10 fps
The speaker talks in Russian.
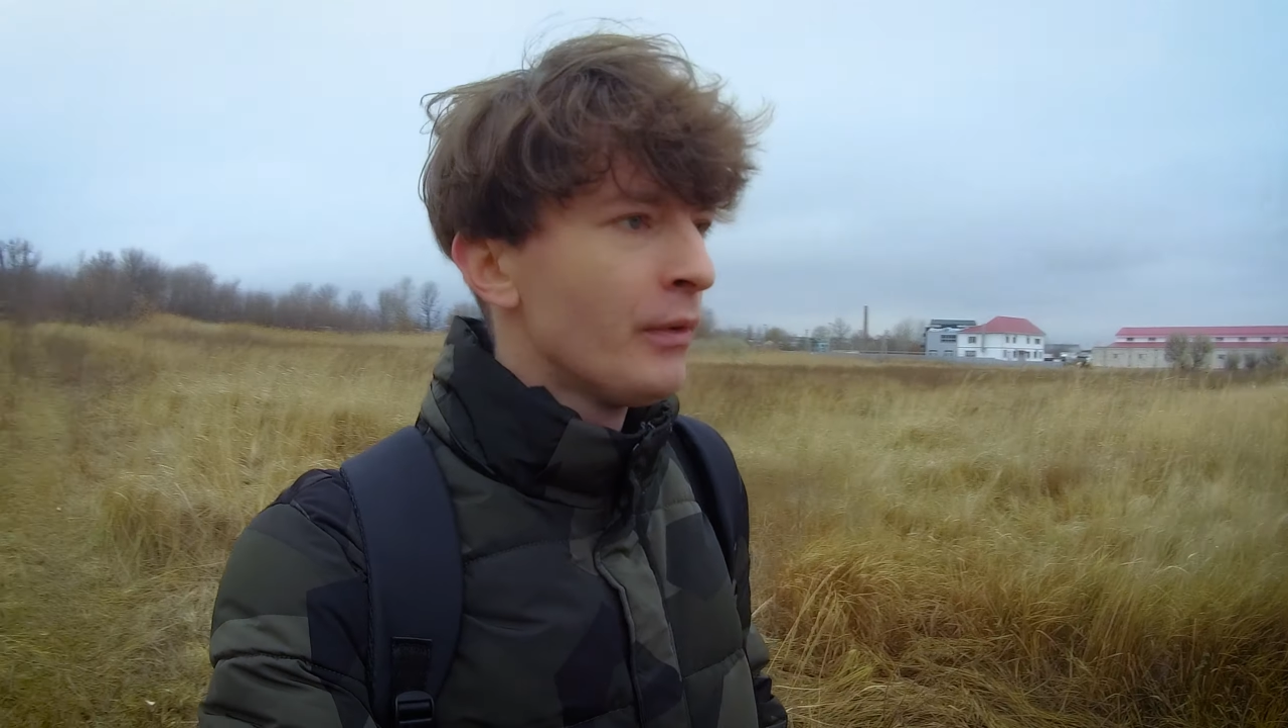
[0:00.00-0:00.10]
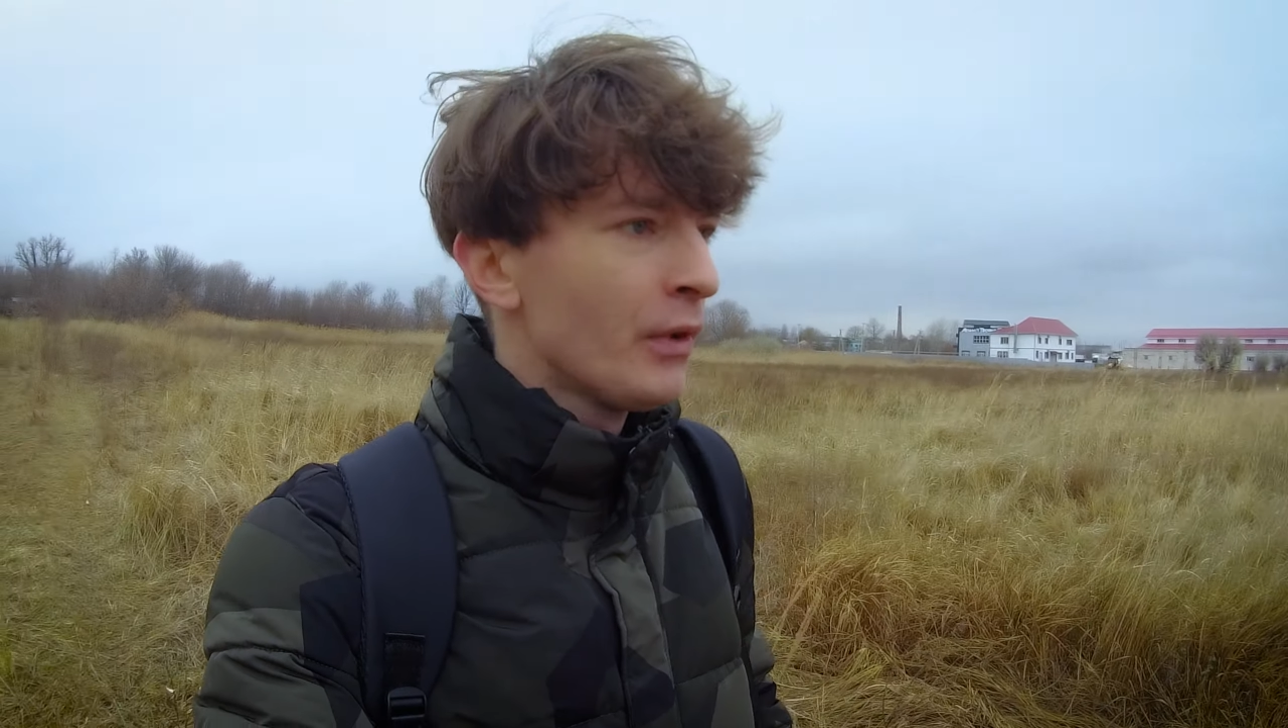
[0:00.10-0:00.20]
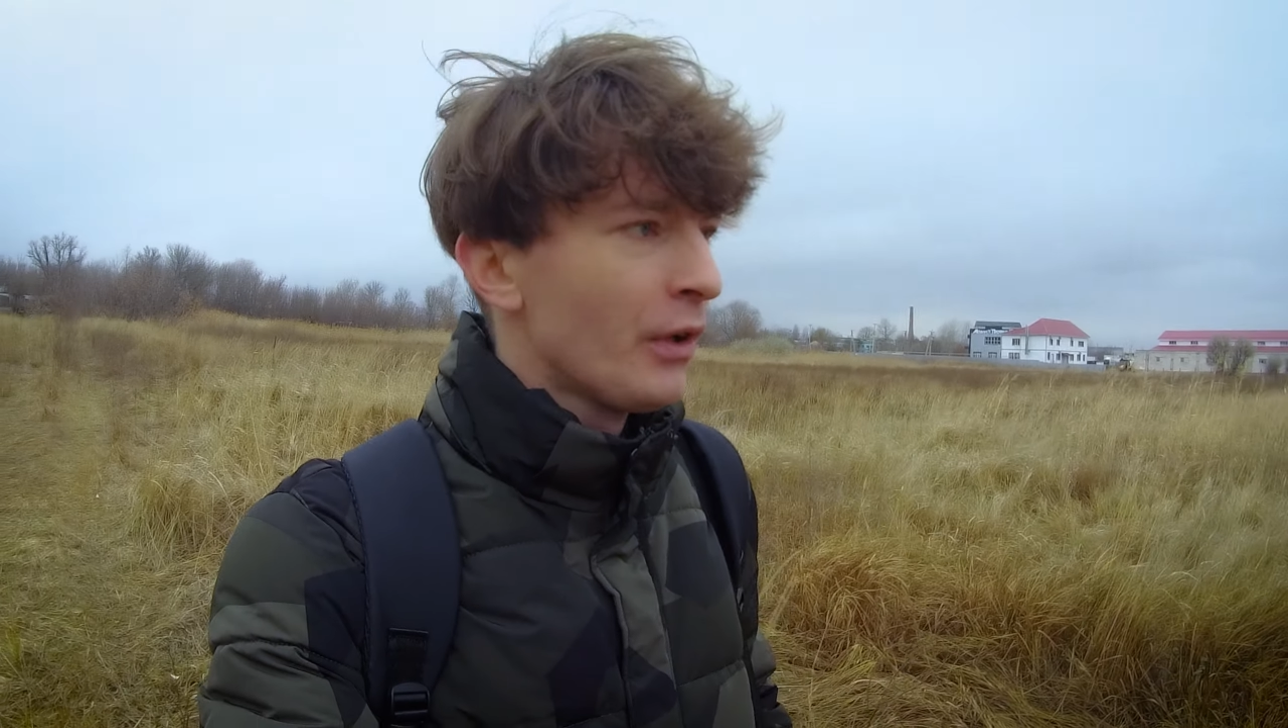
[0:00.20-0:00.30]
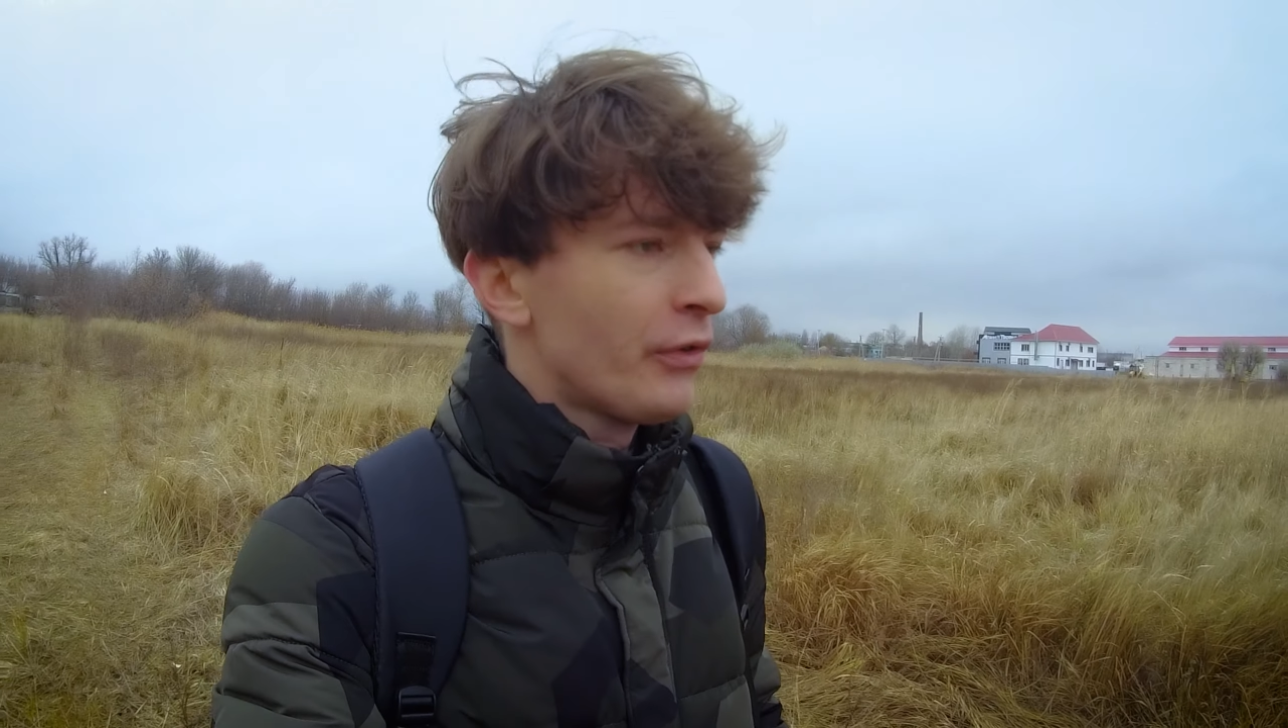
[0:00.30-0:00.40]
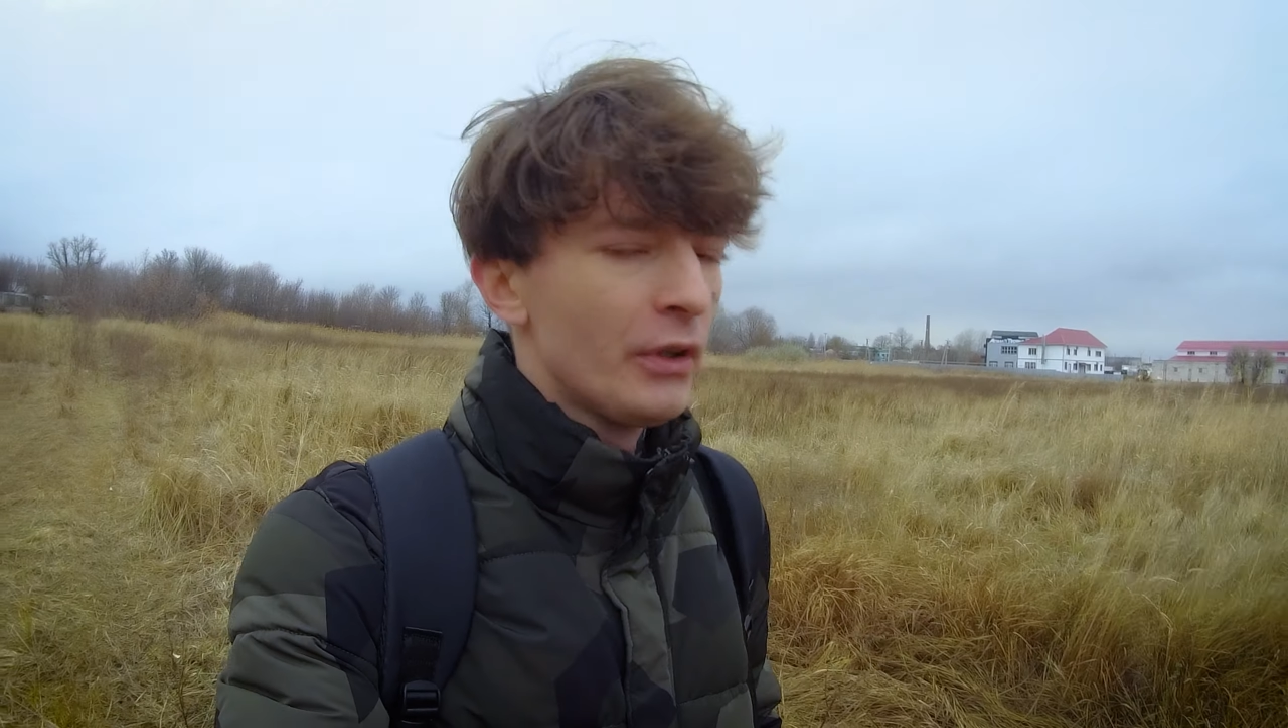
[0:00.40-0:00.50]

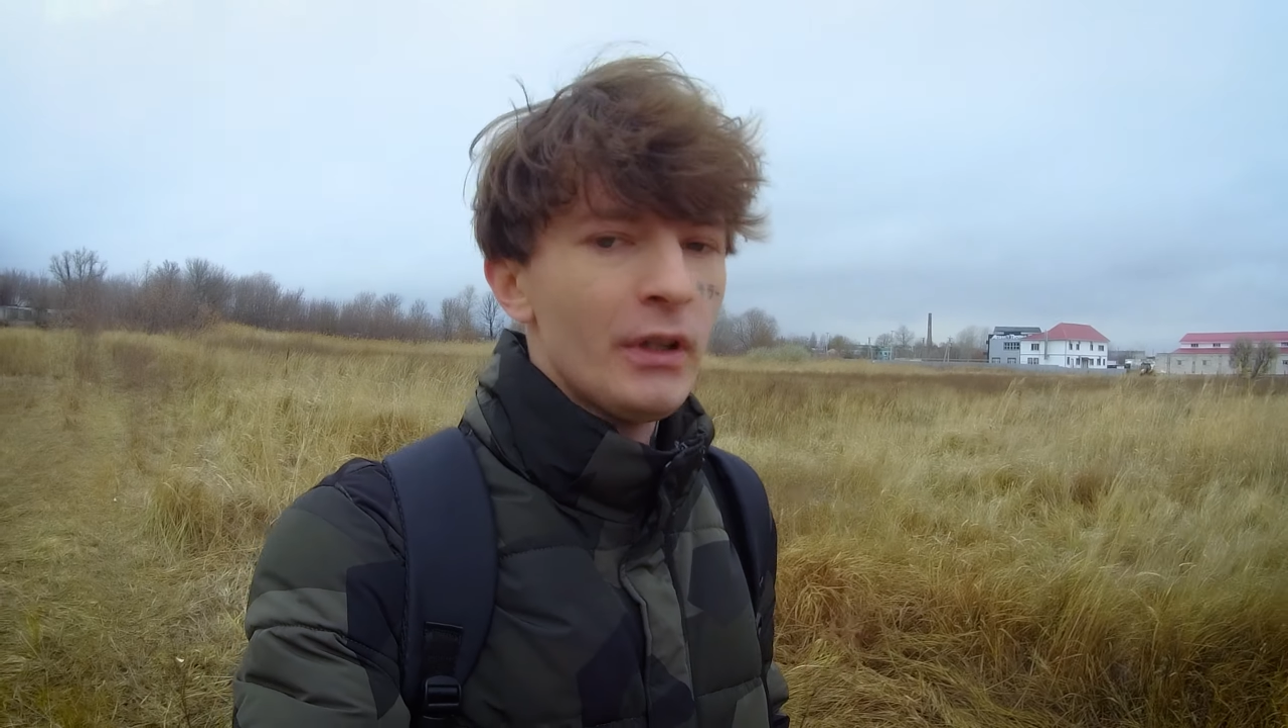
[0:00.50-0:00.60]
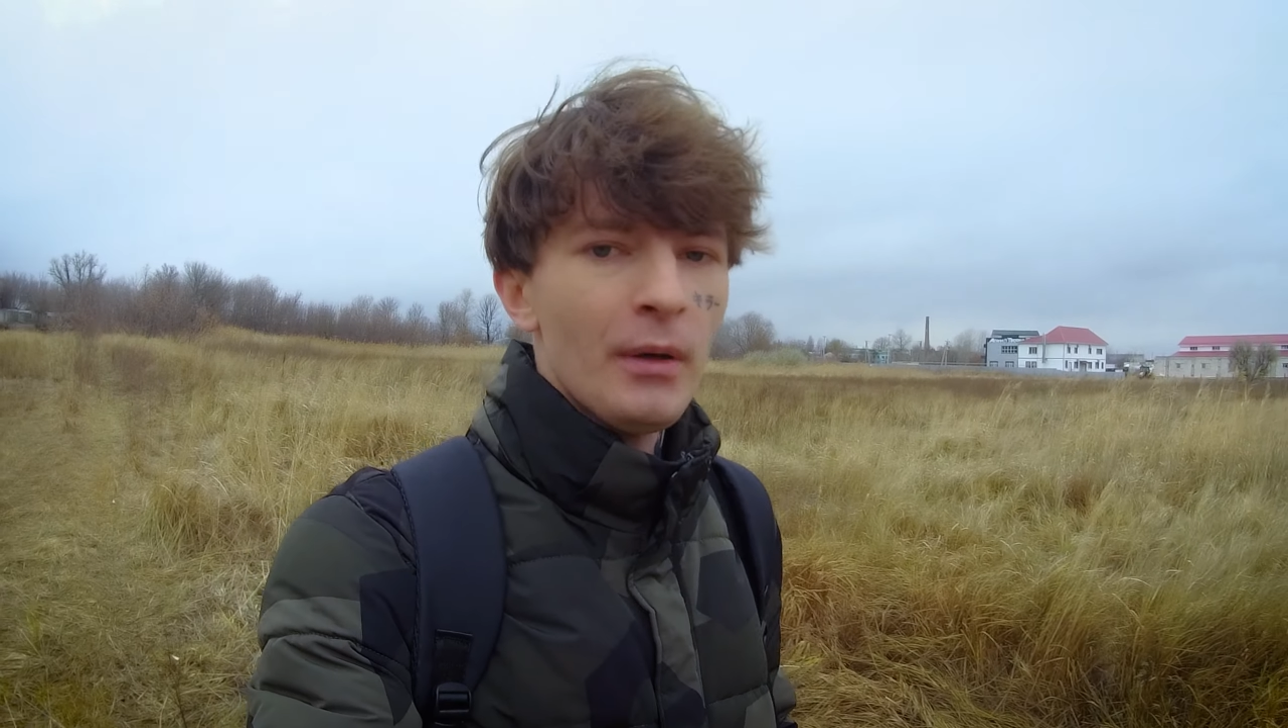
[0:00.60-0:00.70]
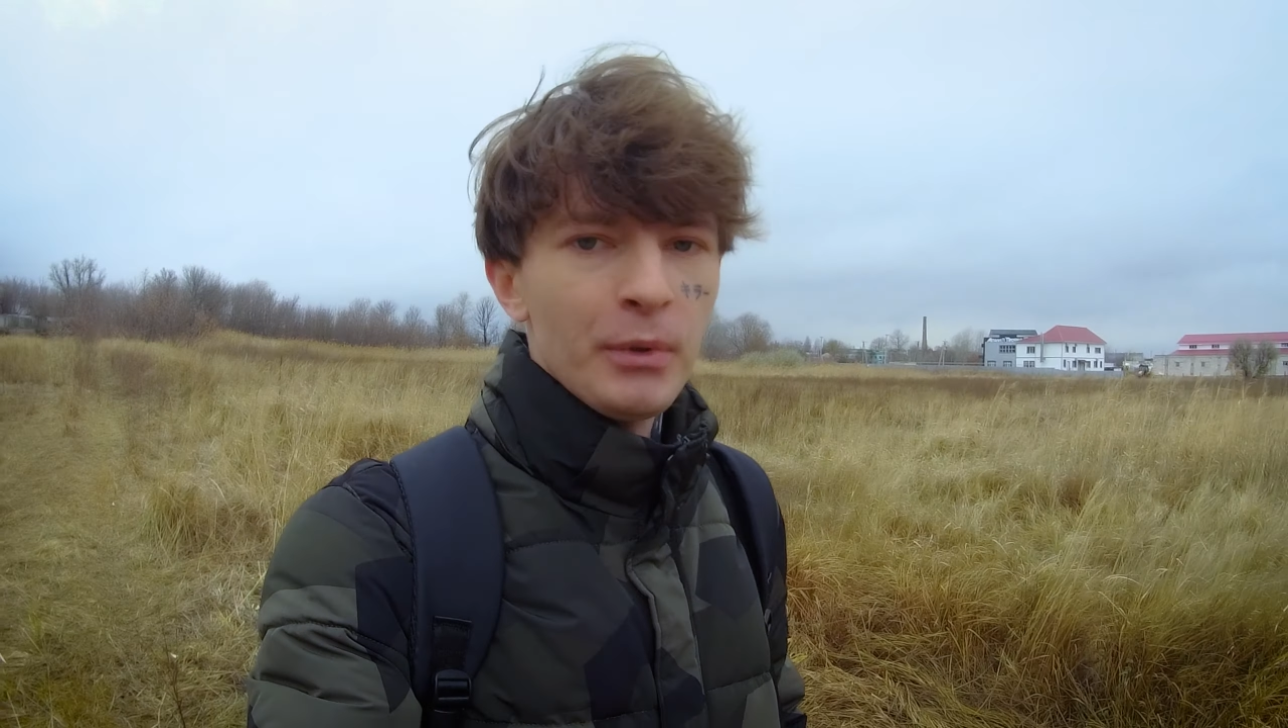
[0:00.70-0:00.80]
как всегда,